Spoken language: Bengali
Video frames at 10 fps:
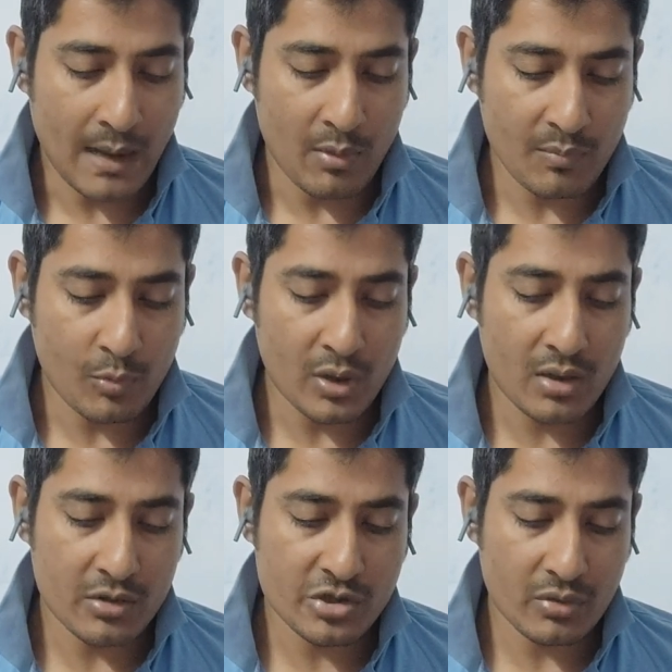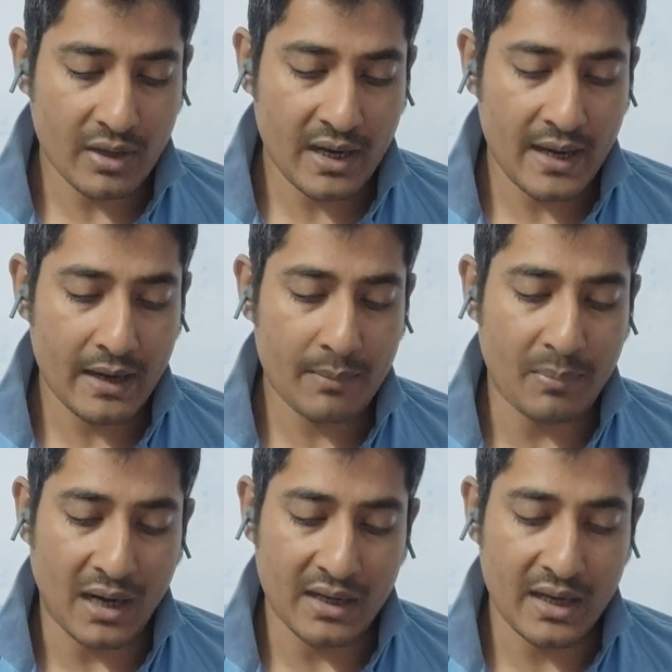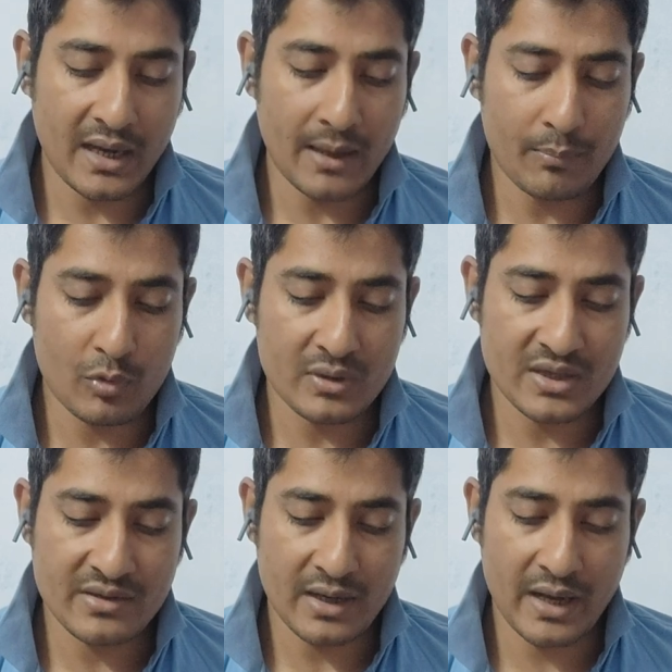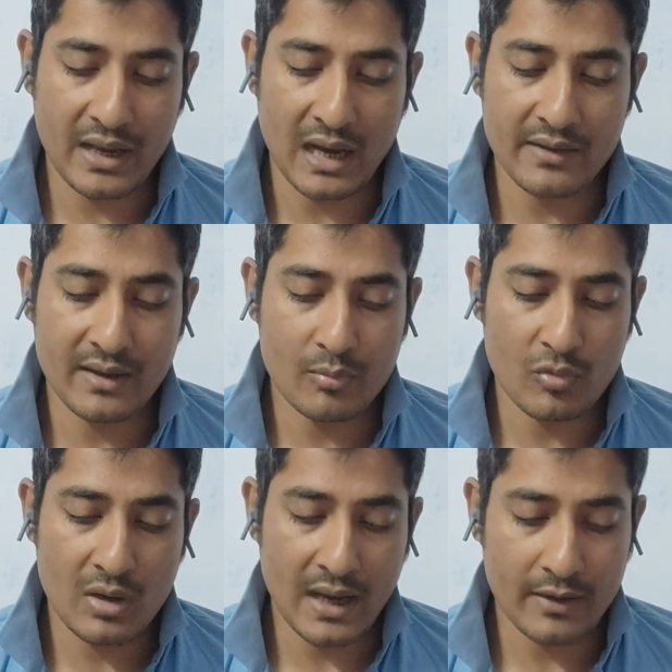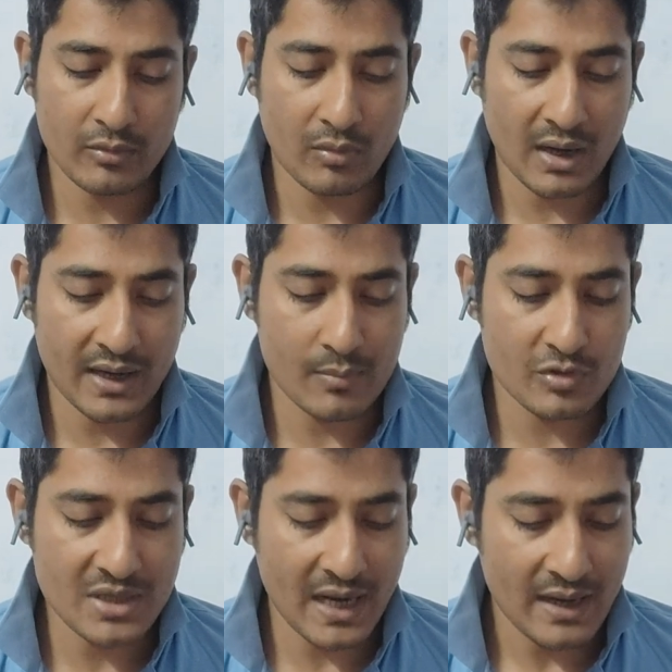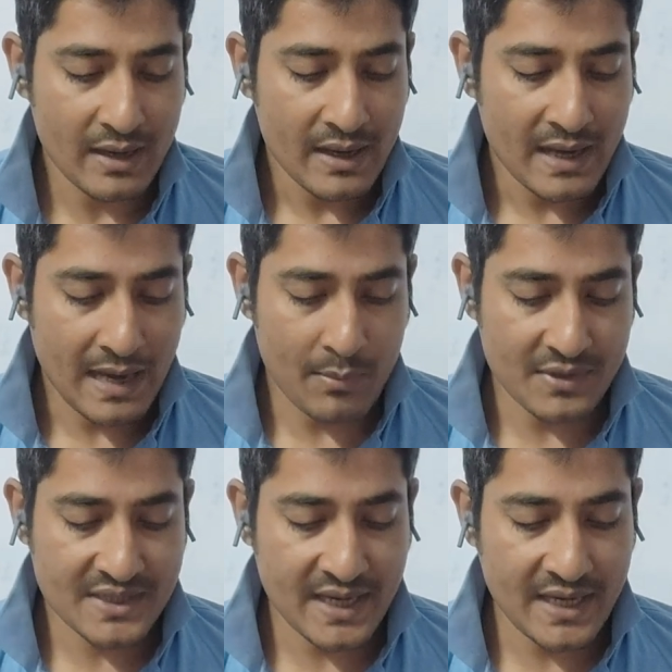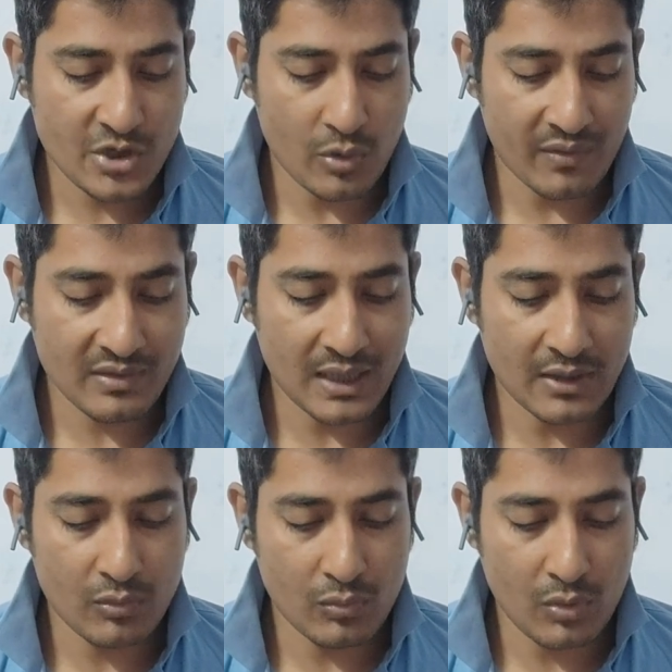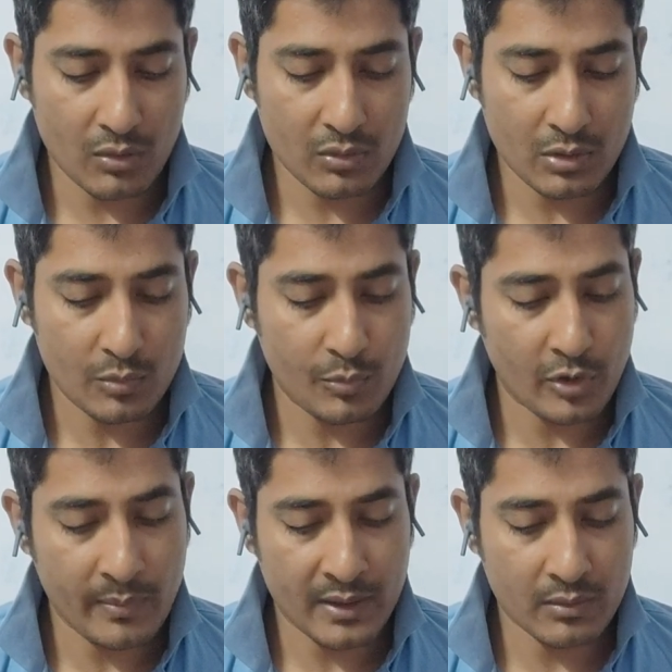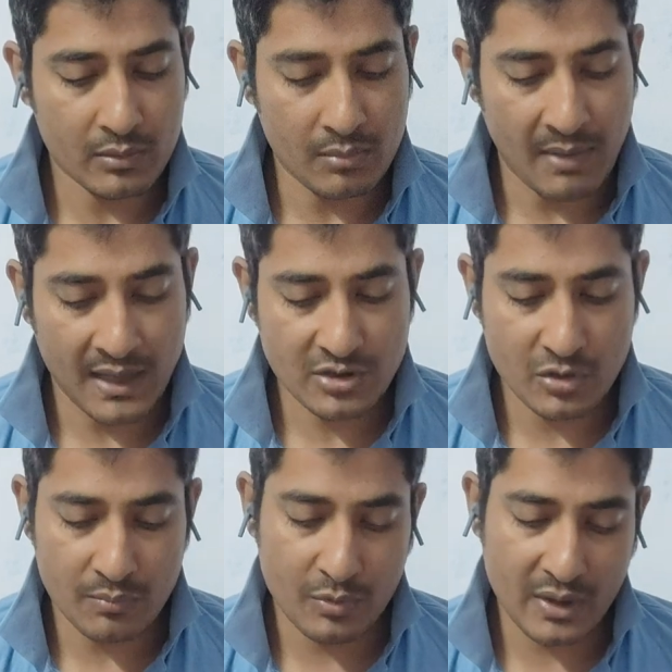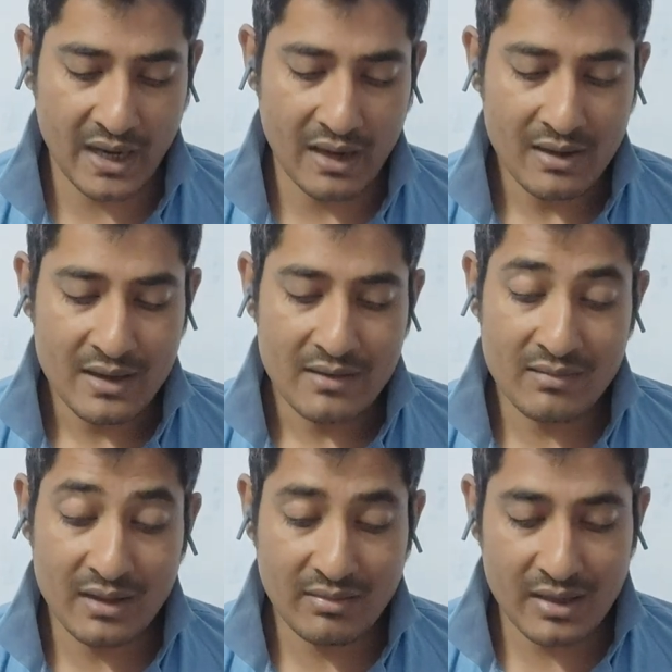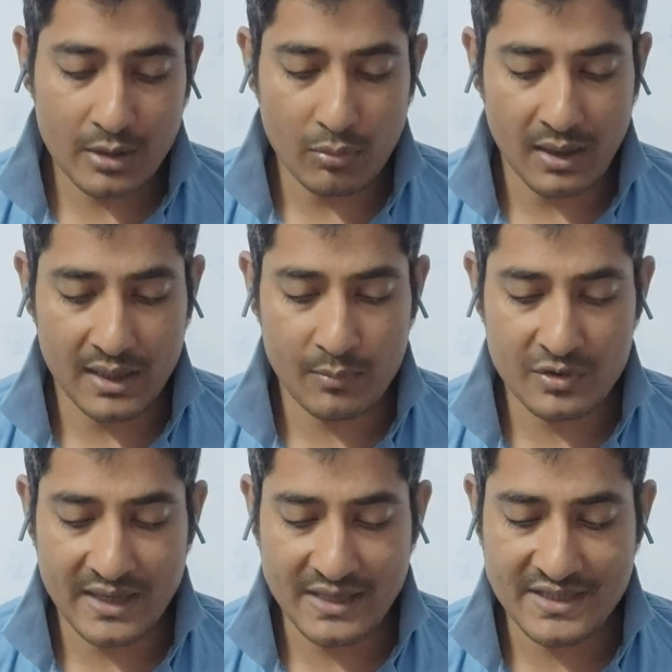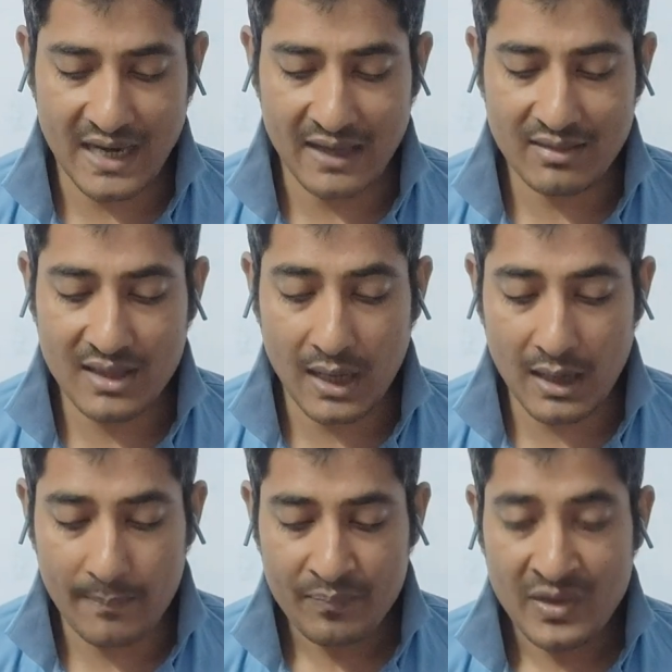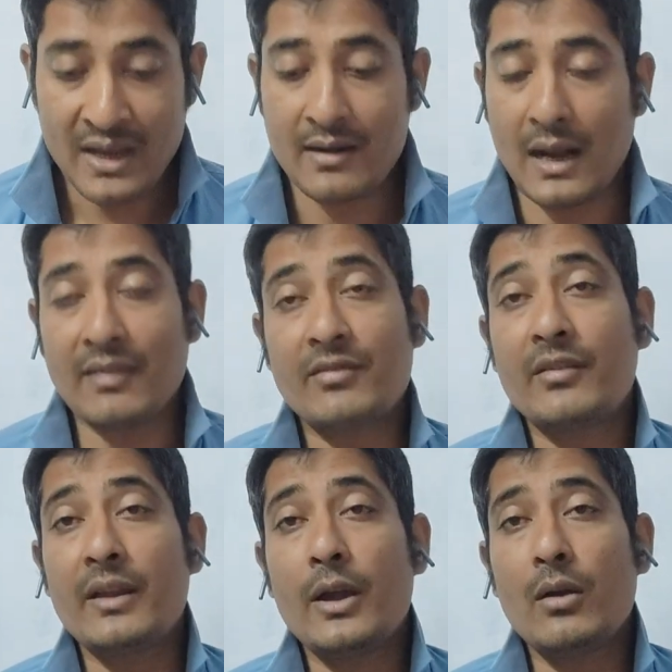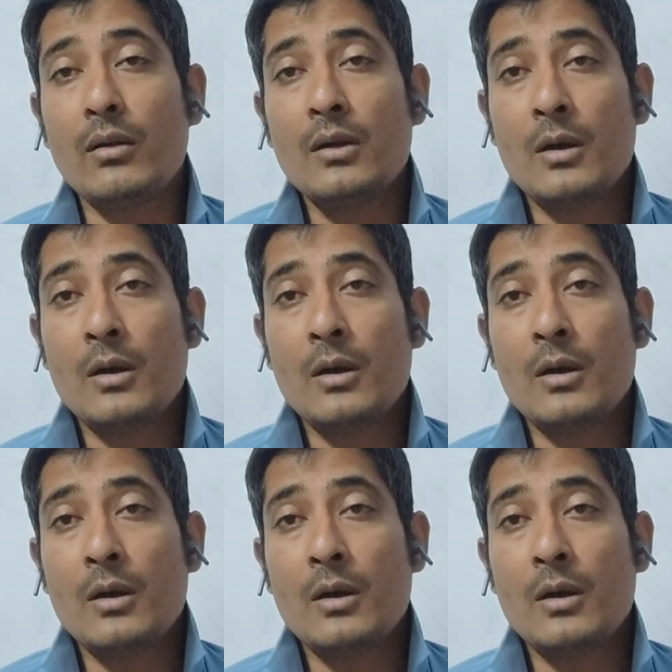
এবং পরিদর্শককে পাঠিয়ে প্রতিষ্ঠানের কাজের মূল্যায়ন করাকে বোঝায় এবং সেই সংস্থার গুণগত ও পরিমাণগত মান সম্পর্কে নিশ্চিত হওয়াকে বোঝায় যার দ্বারা রাষ্ট্রীয়